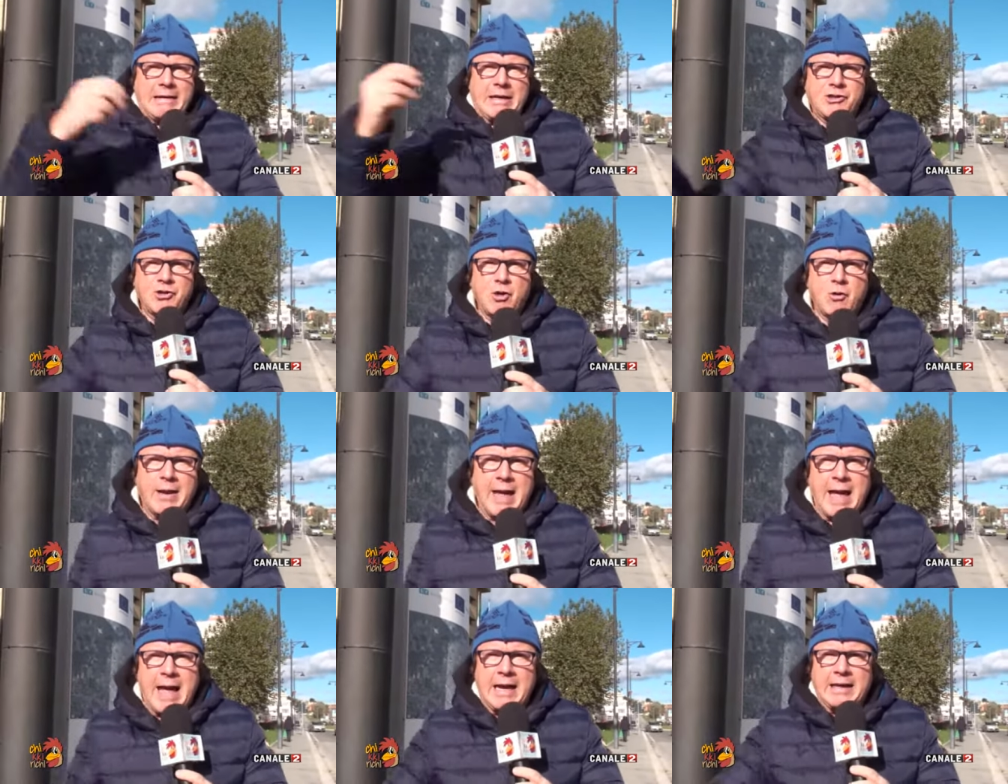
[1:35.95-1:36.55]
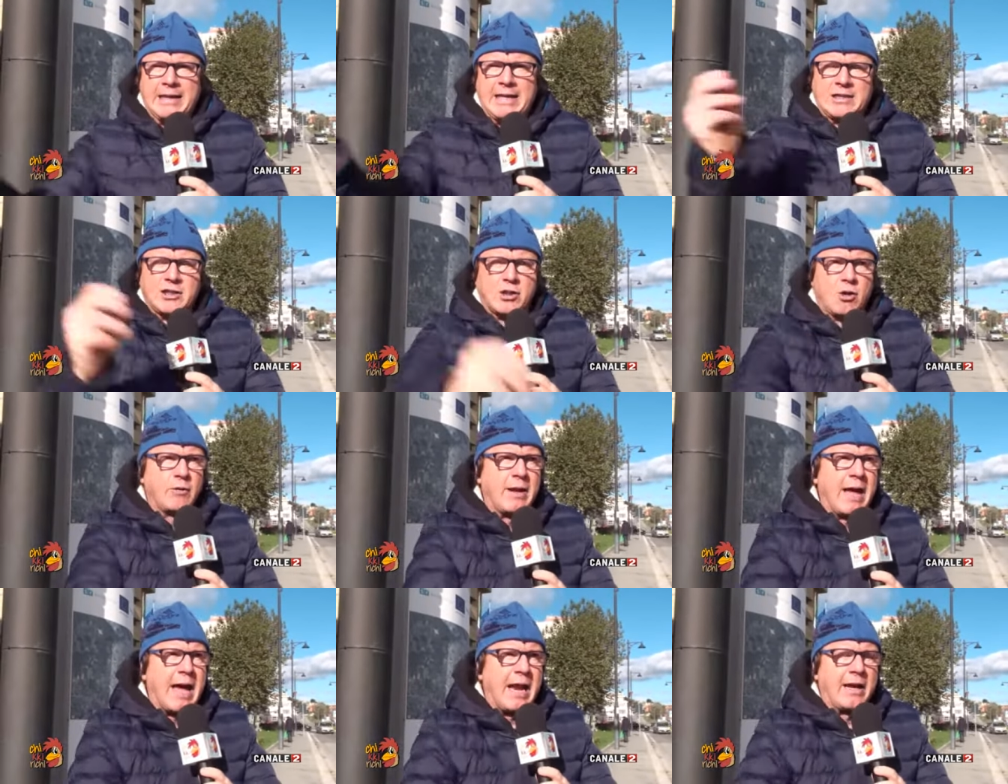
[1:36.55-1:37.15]
regionali,
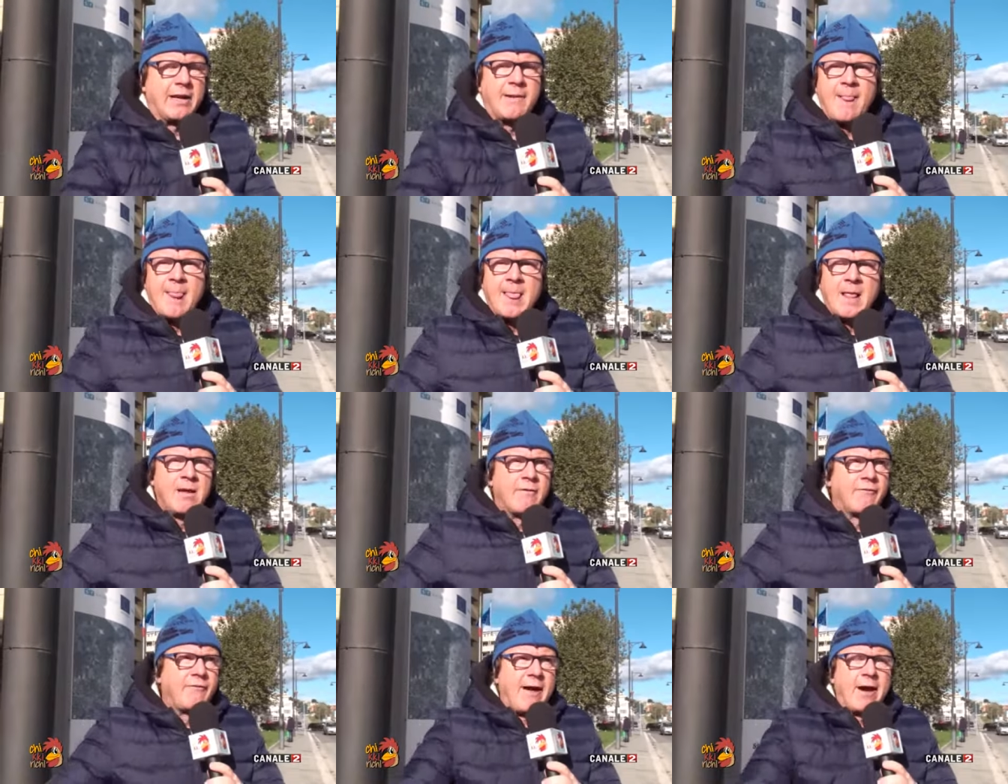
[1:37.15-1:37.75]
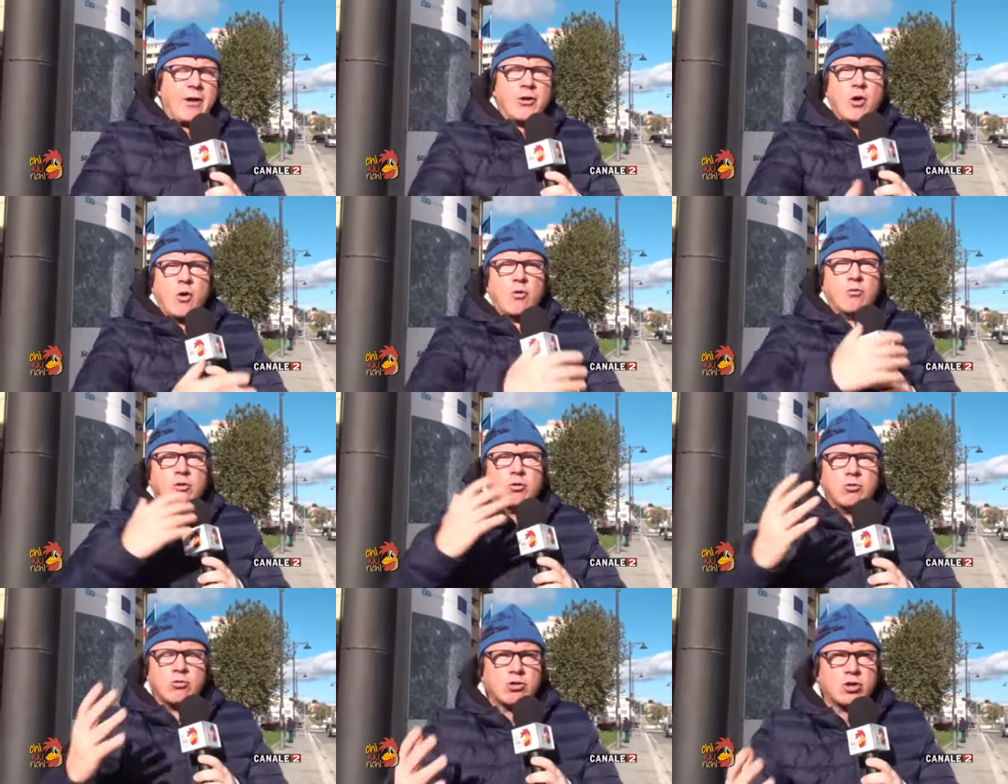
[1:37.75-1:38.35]
nazionali fanno
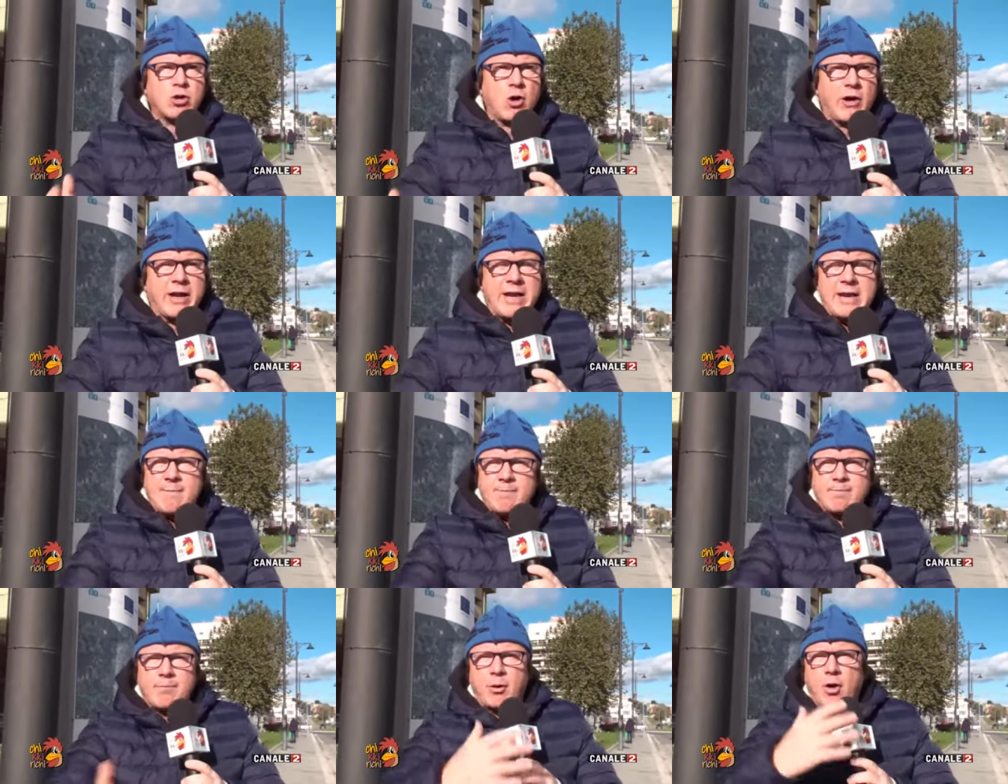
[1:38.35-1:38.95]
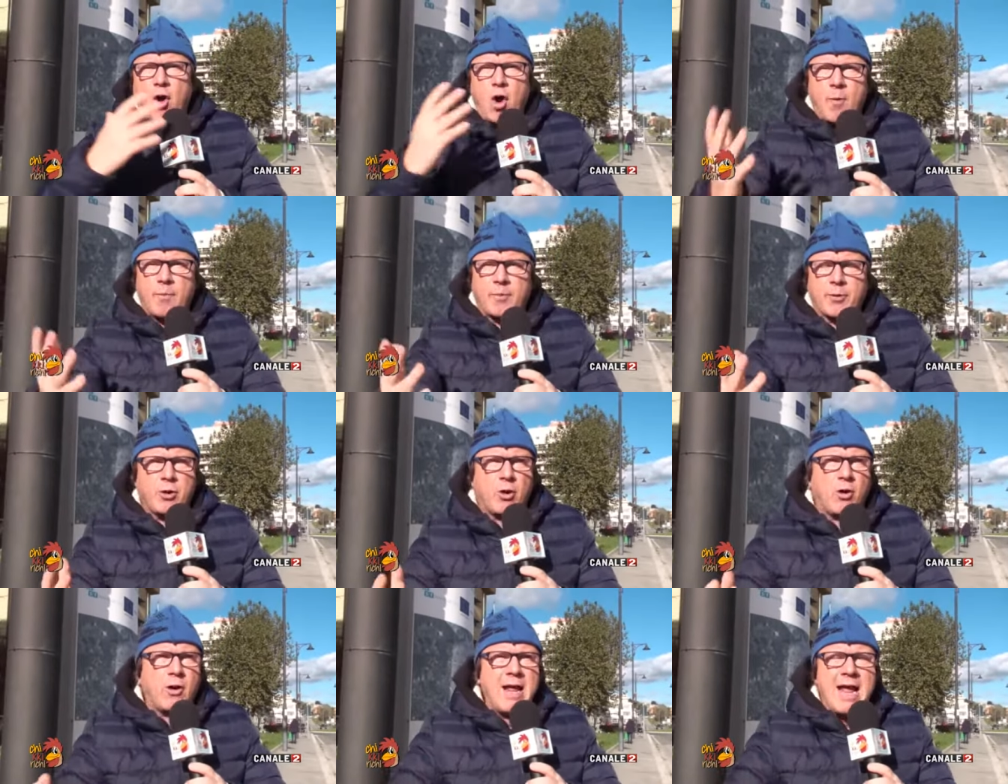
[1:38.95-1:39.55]
un uso
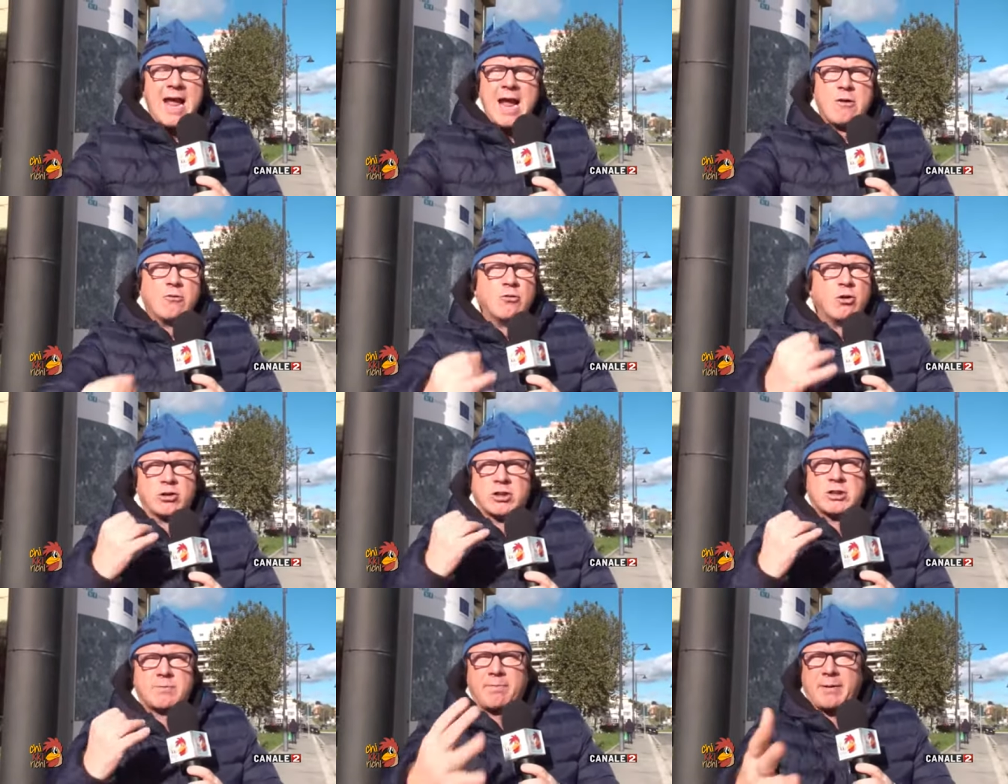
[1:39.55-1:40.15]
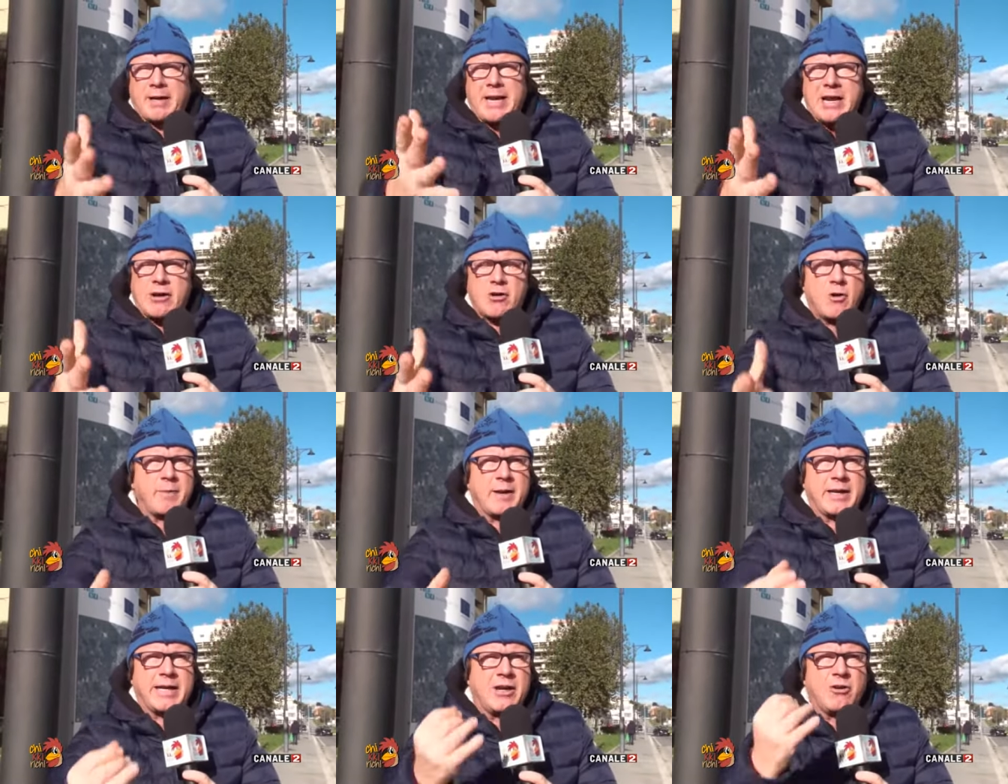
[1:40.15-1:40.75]
improprio e uno
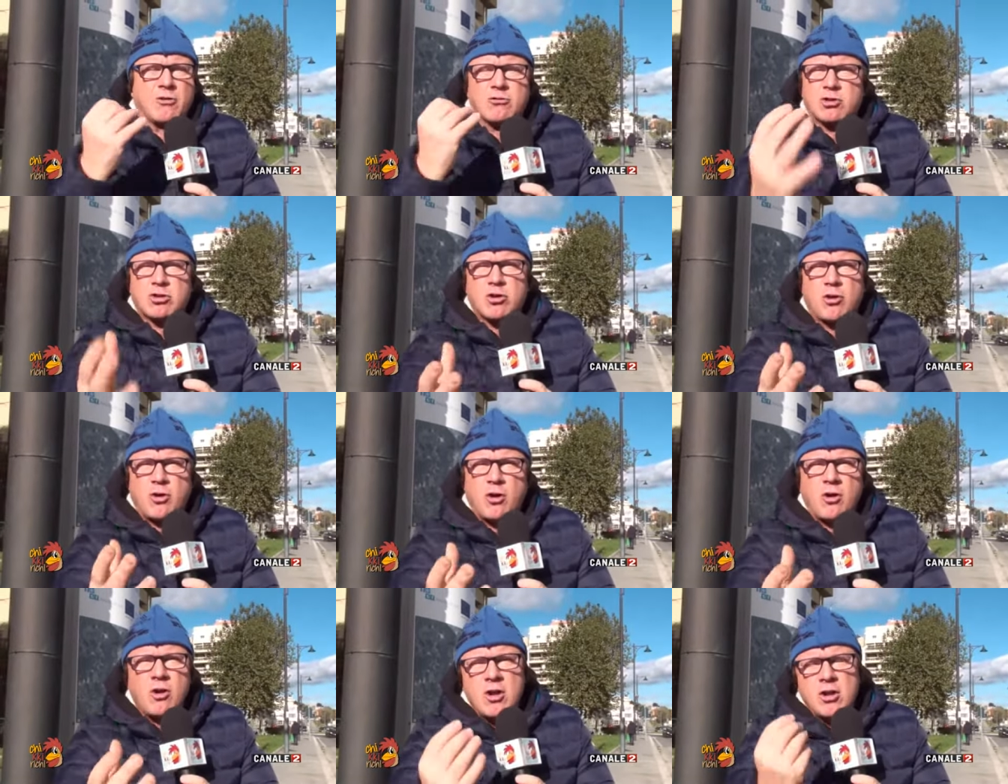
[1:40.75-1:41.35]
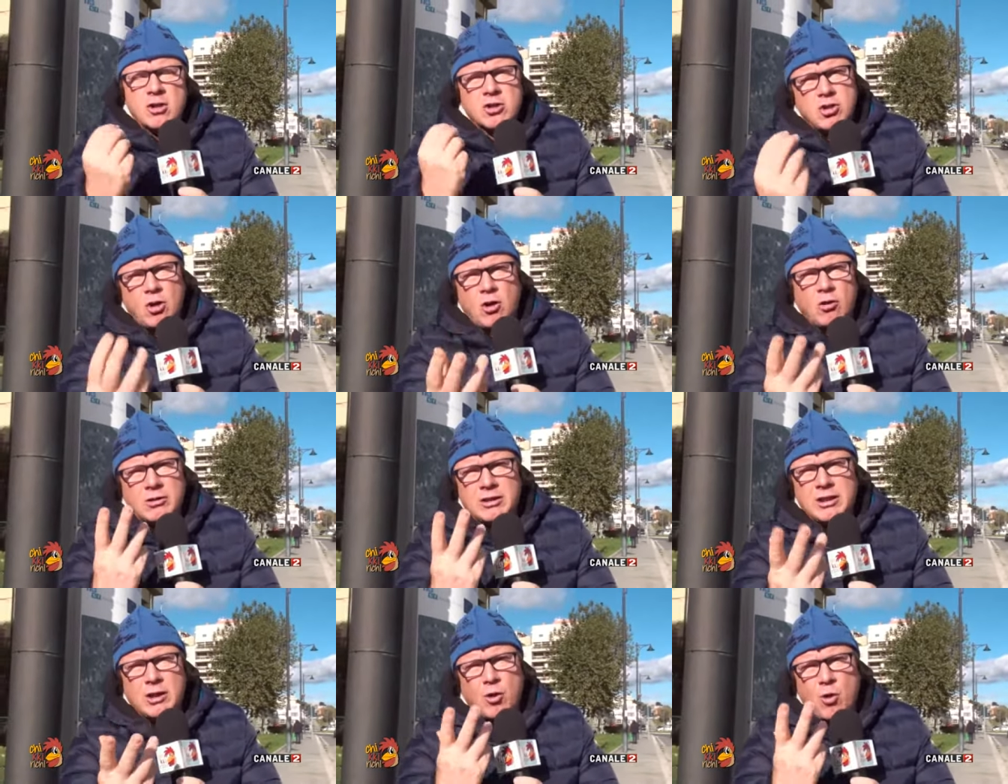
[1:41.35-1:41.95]
spreco perché non sono
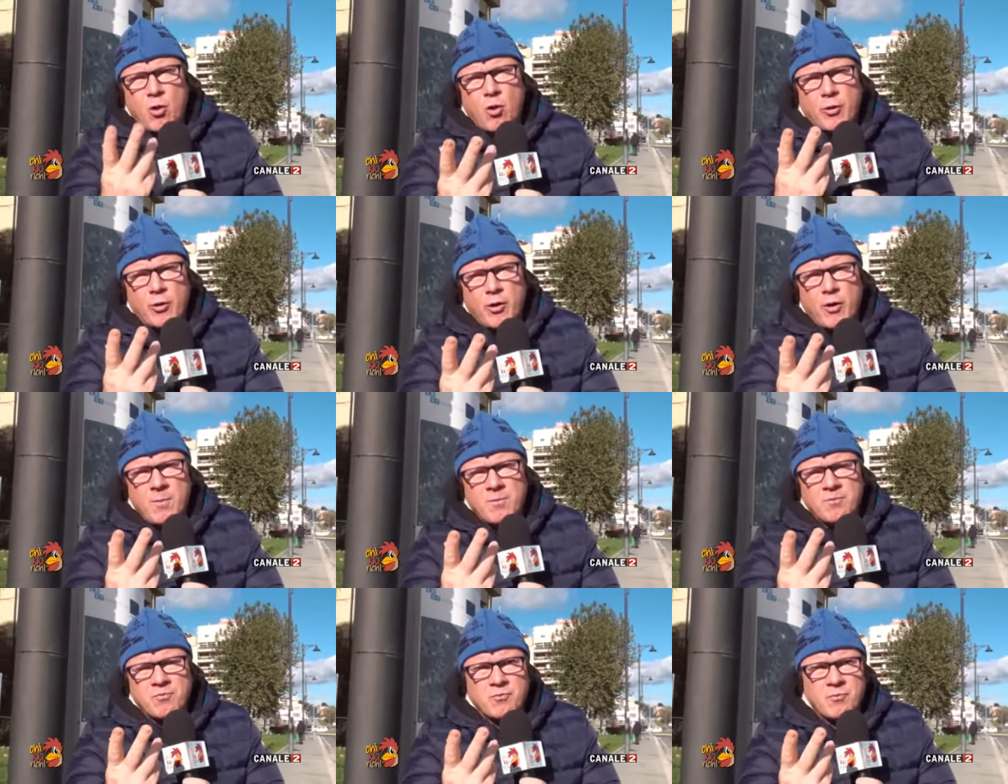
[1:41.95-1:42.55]
soldi loro,